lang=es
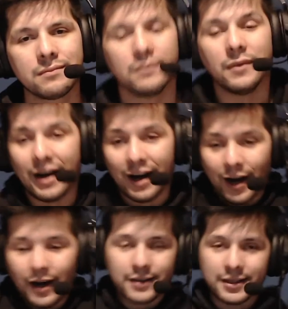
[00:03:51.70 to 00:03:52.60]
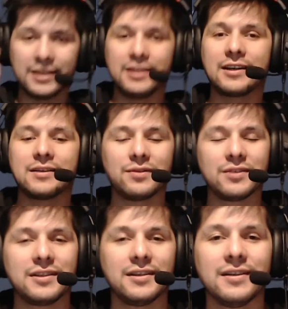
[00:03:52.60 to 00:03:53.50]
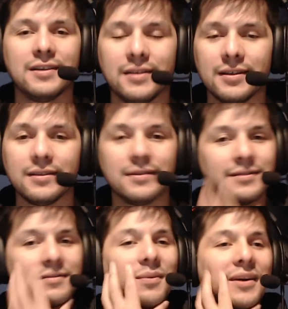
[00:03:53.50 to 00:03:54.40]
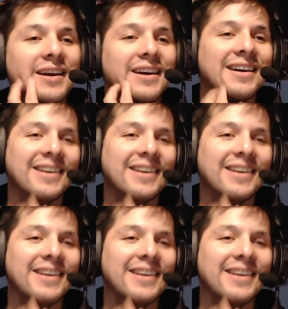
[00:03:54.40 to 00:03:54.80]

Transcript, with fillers: ¡Ah! ¡Qué linda que suena así! Me pone...